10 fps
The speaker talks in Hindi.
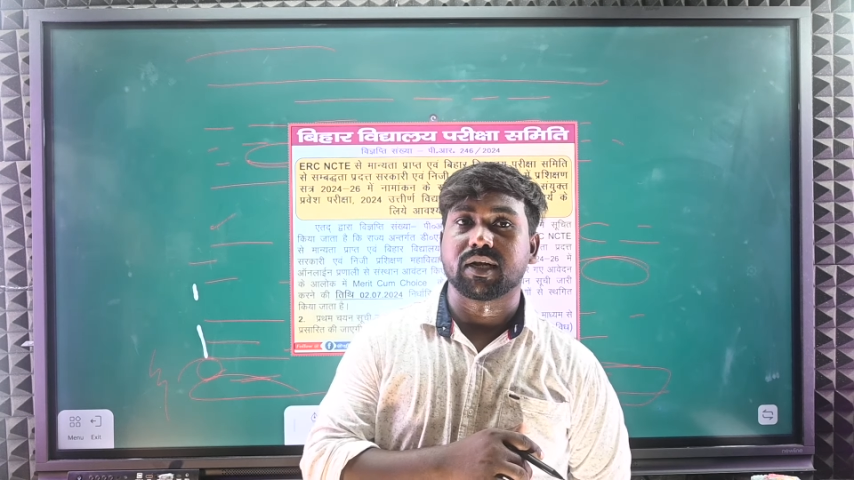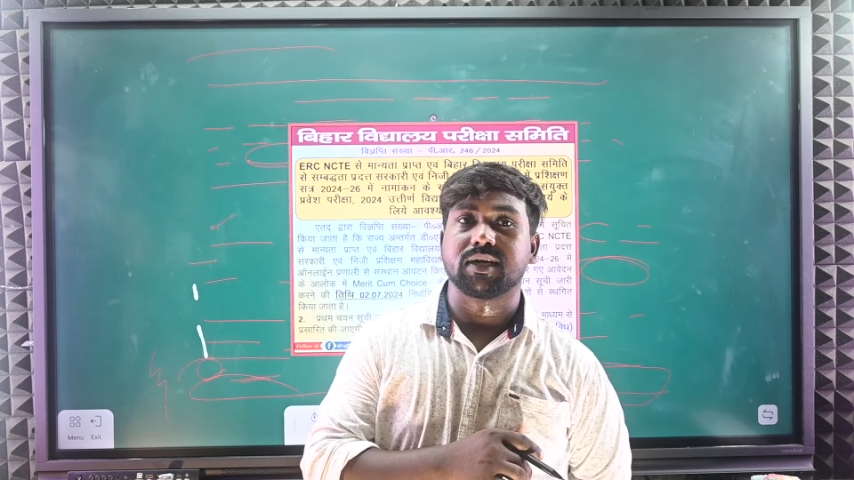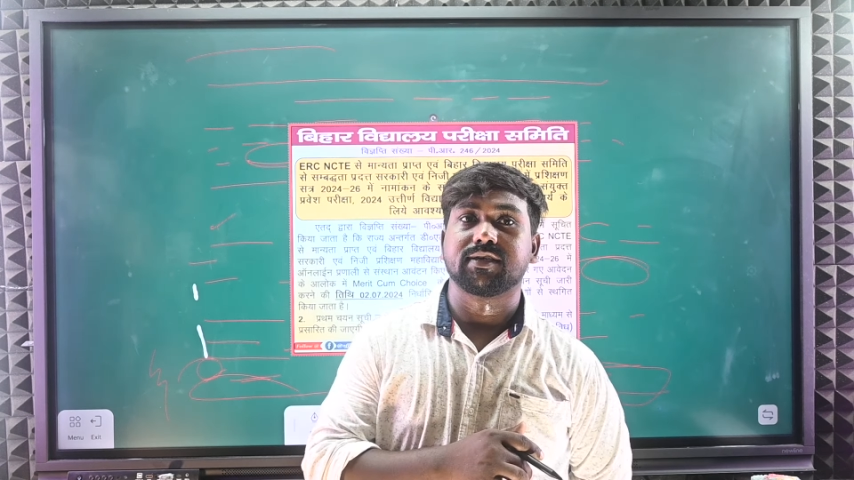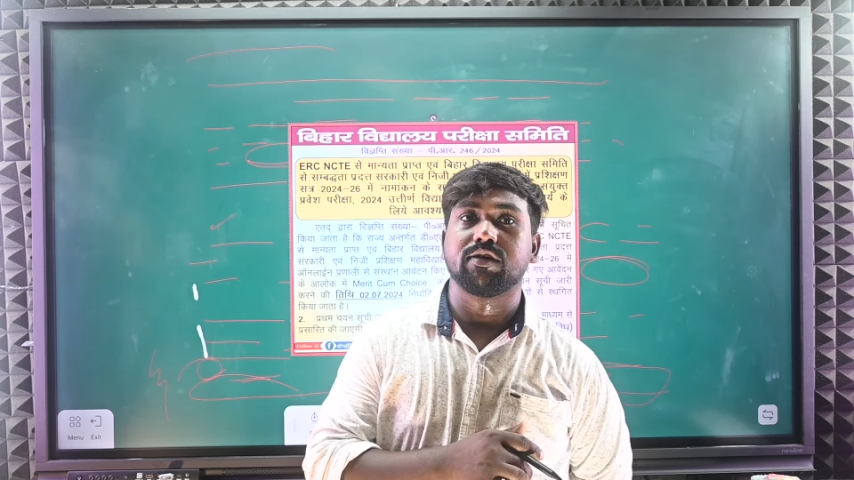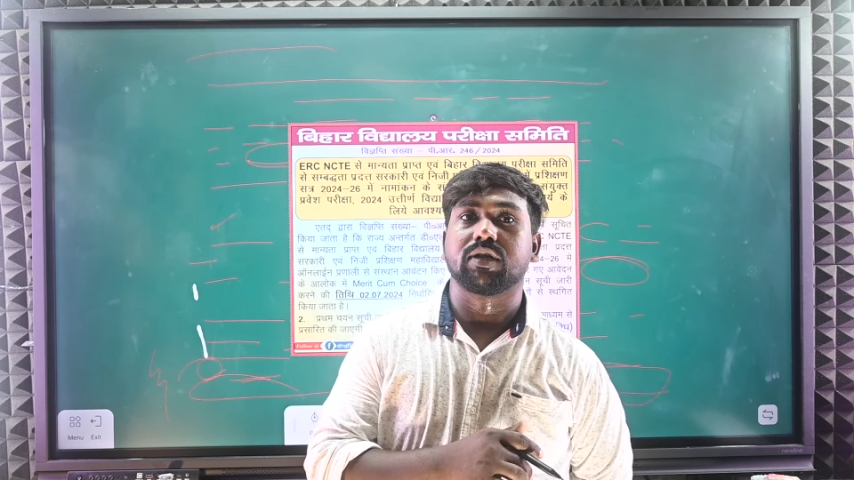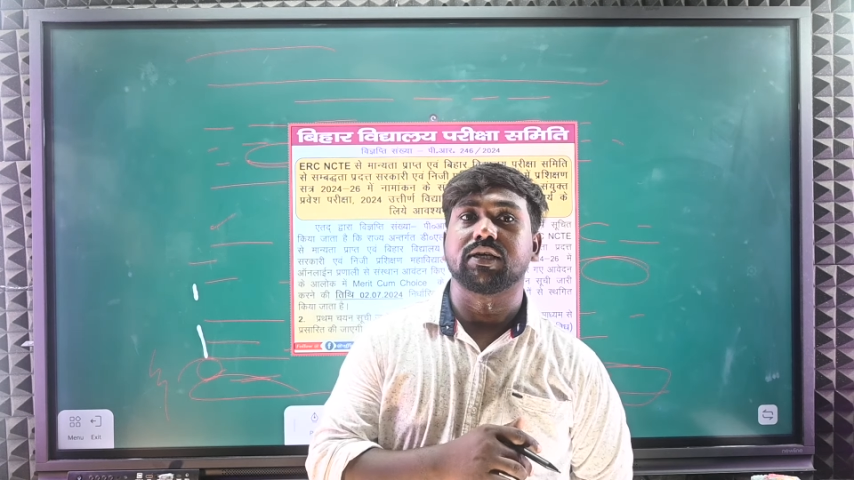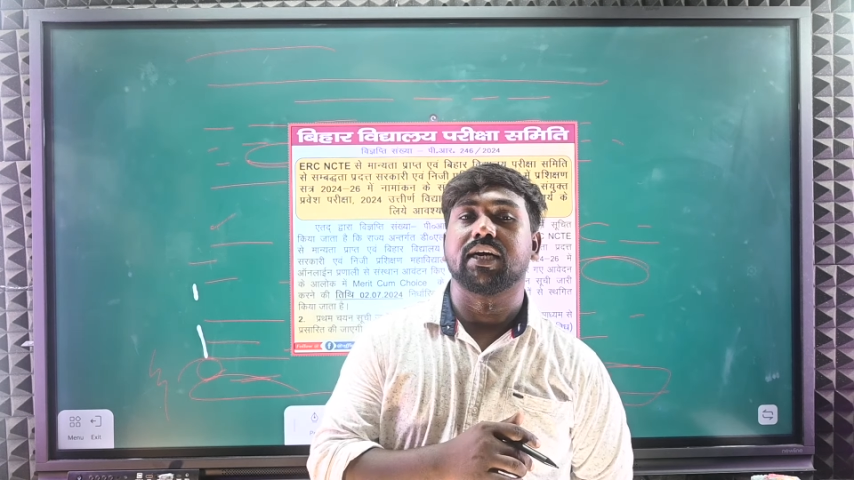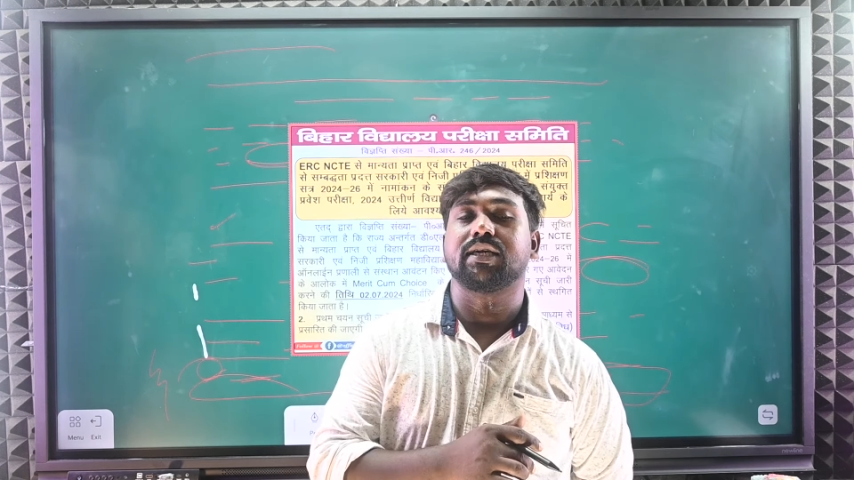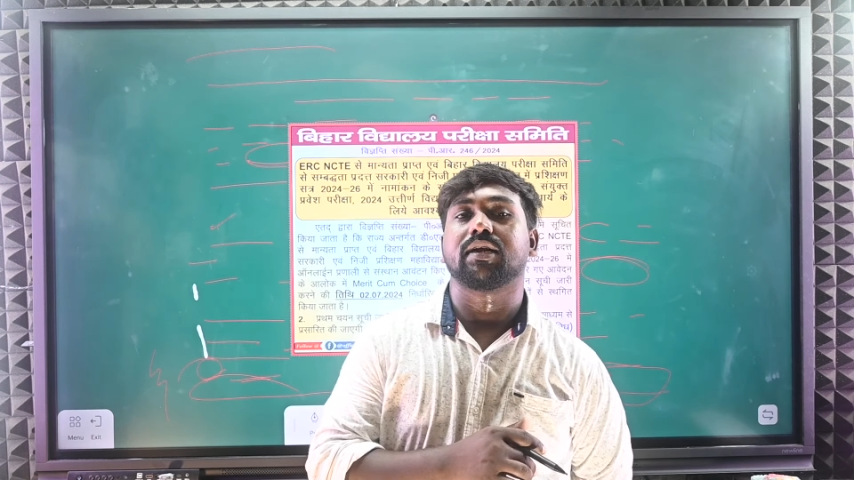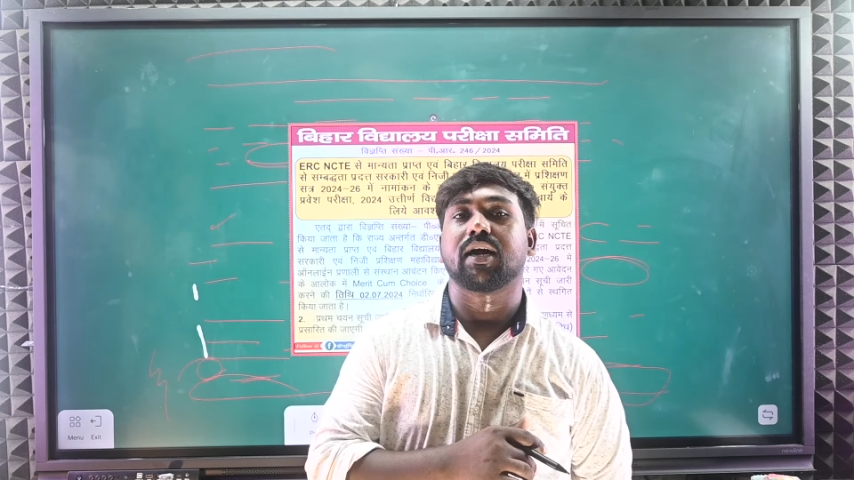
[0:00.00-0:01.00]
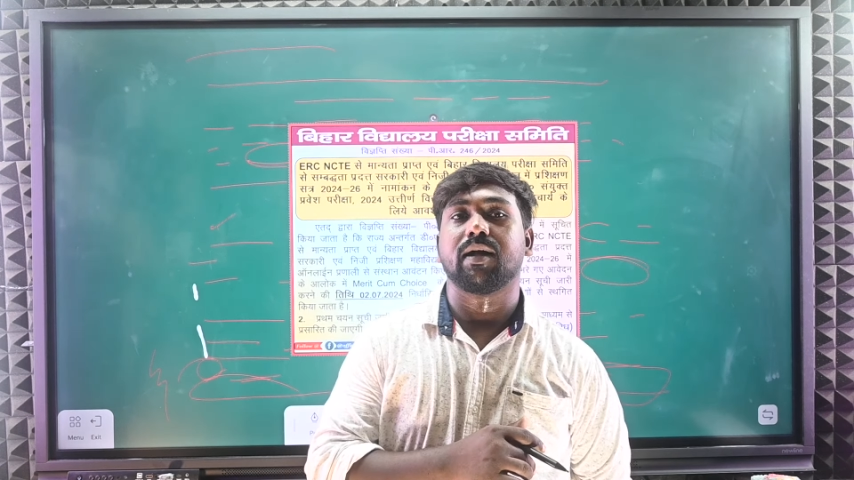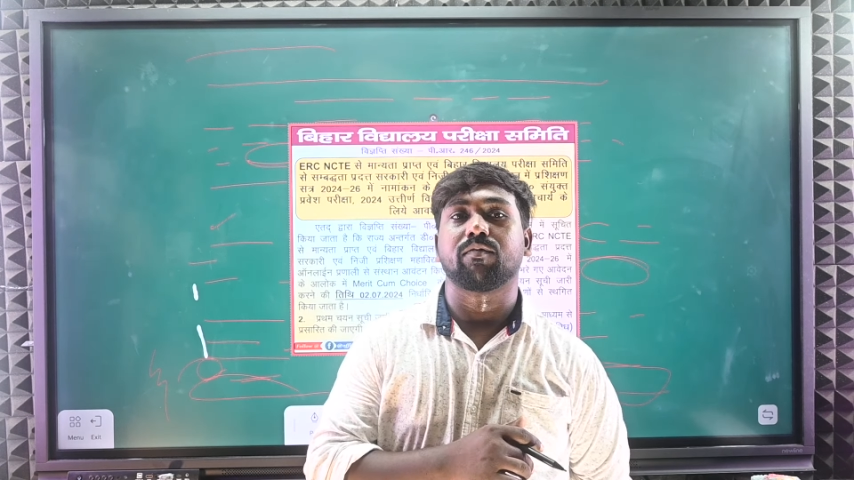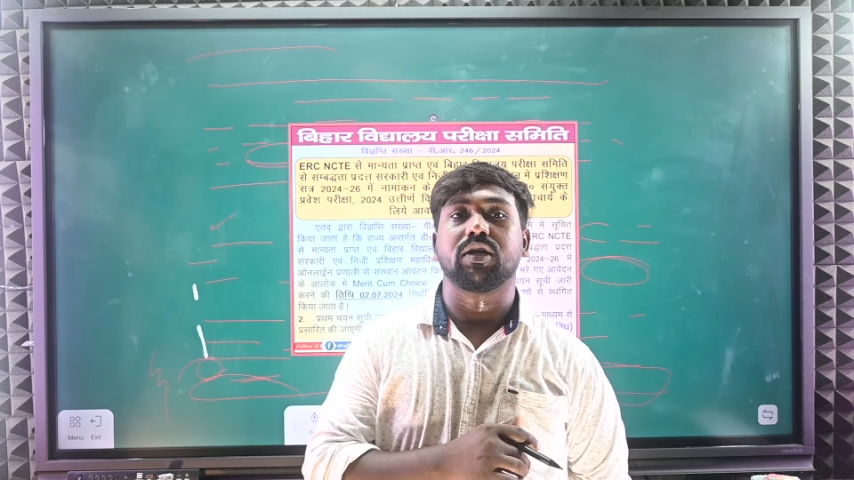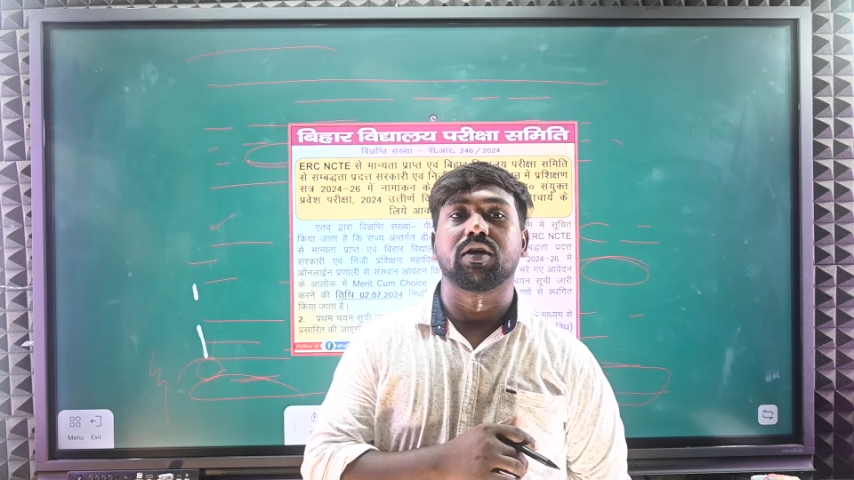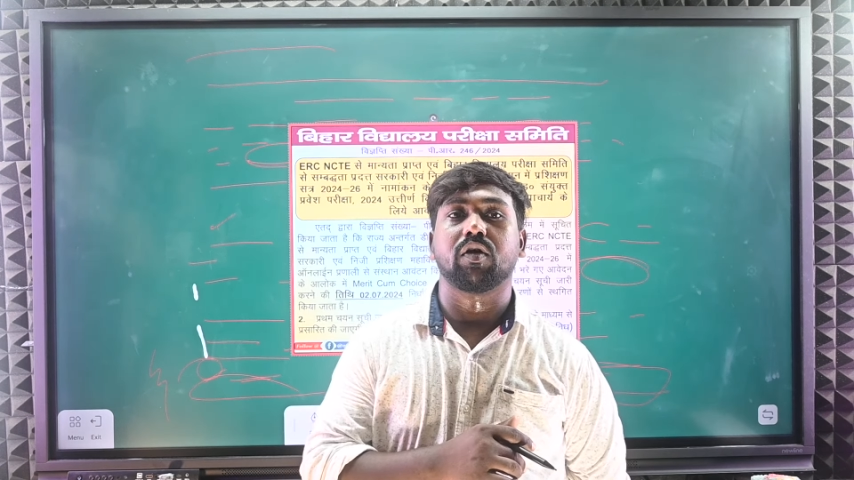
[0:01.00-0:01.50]
वैकेंसी होता है सारी जानकारी
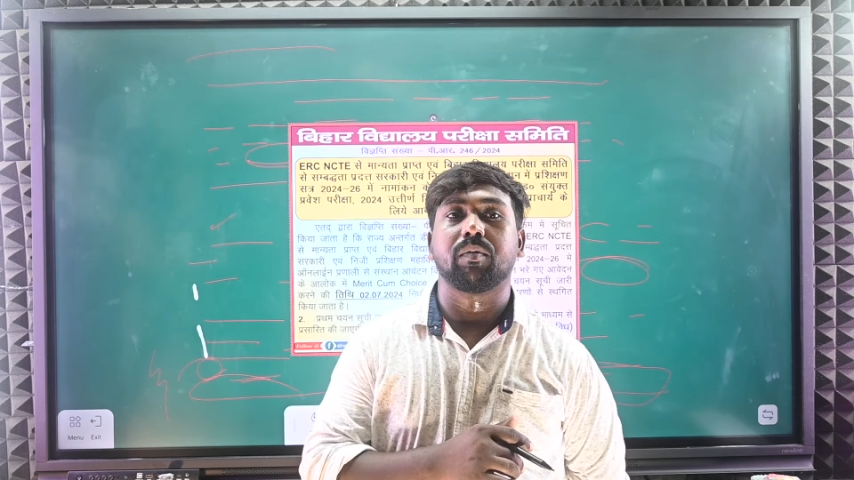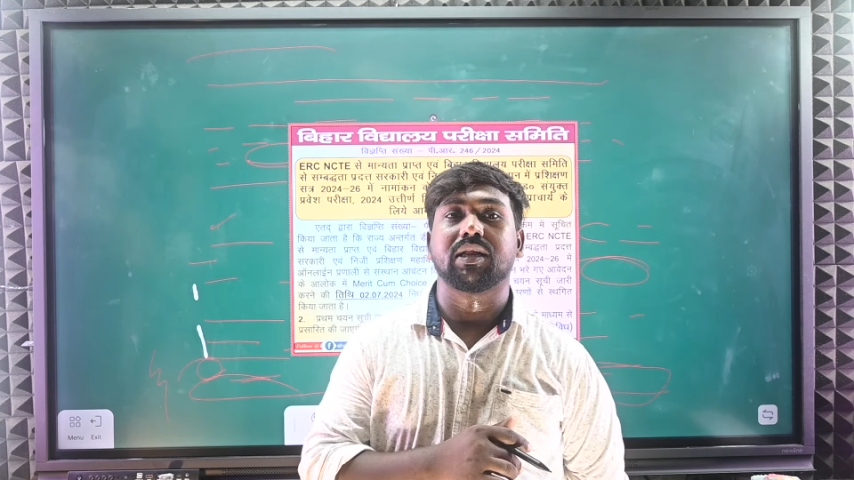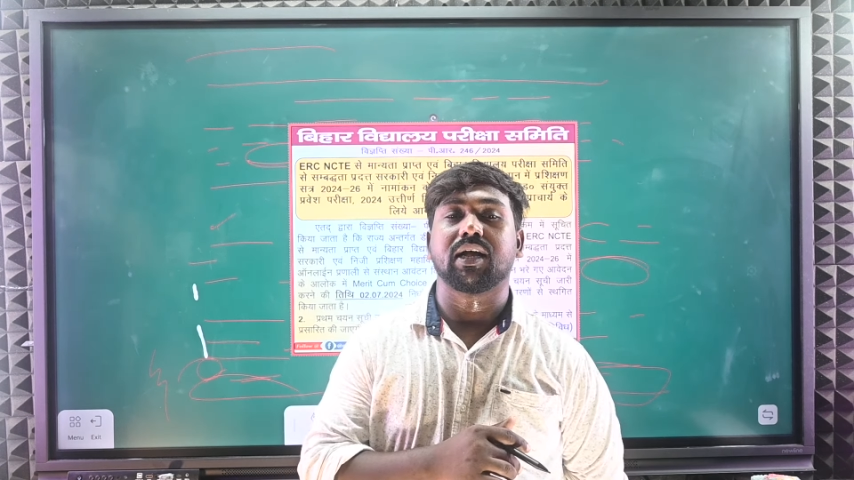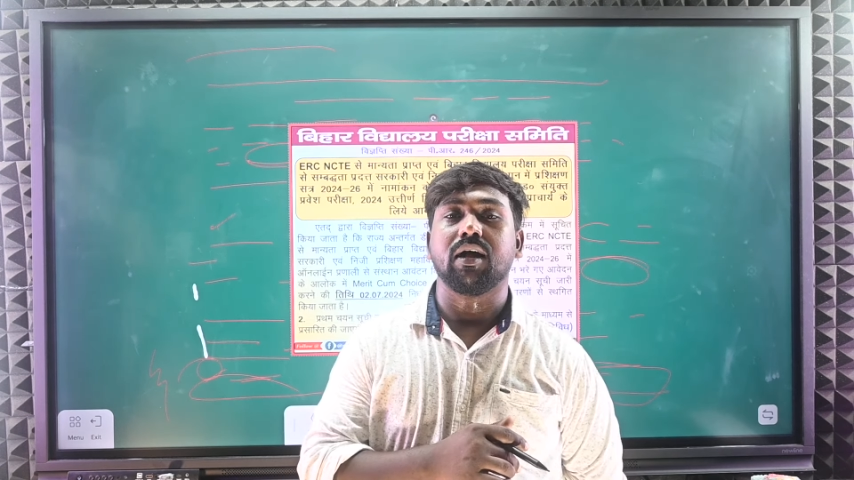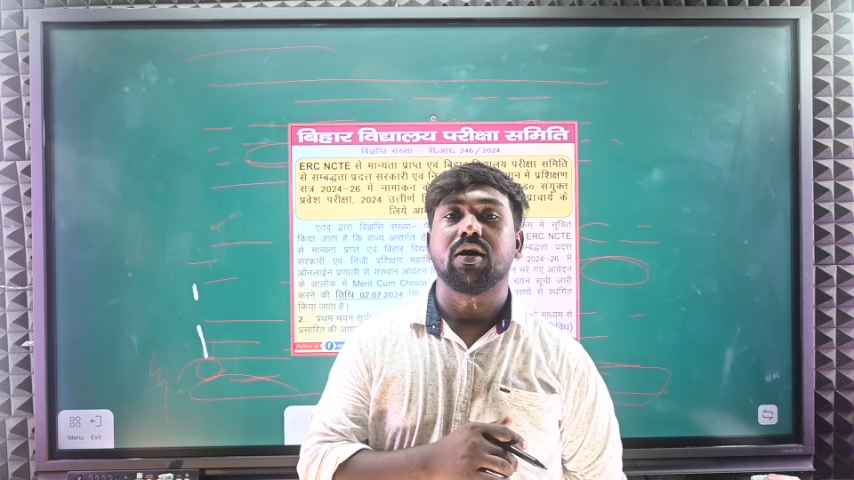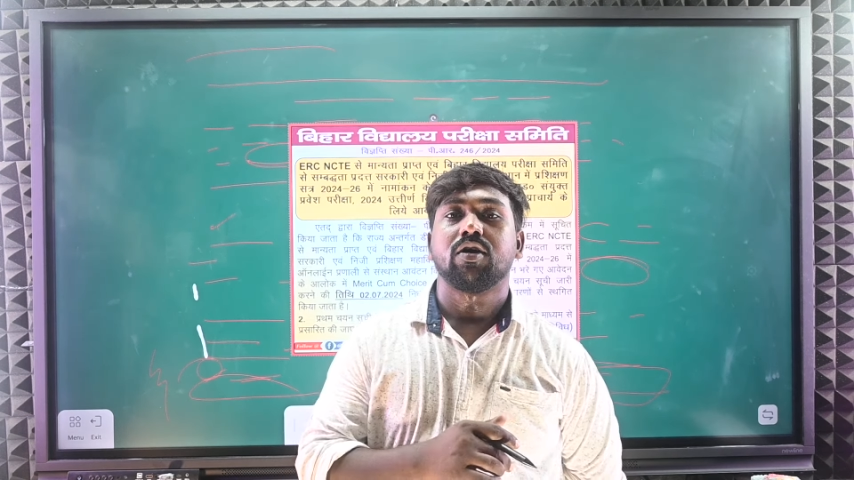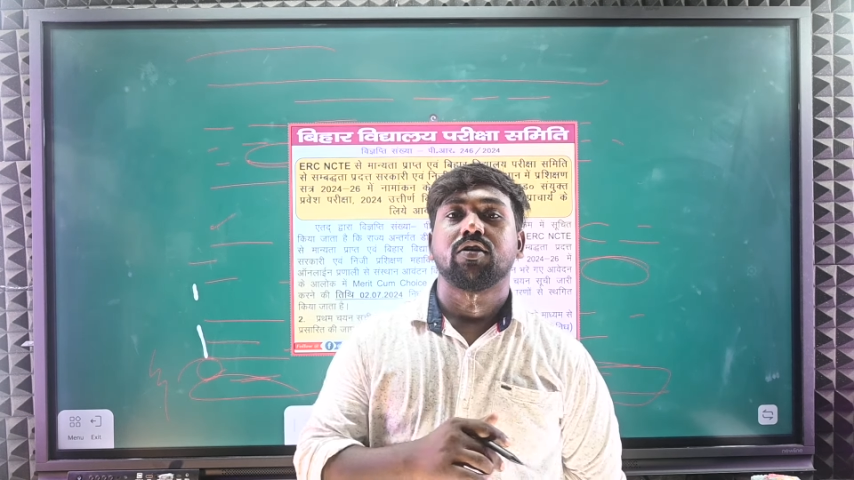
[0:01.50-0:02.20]
आपको देखने को मिलता है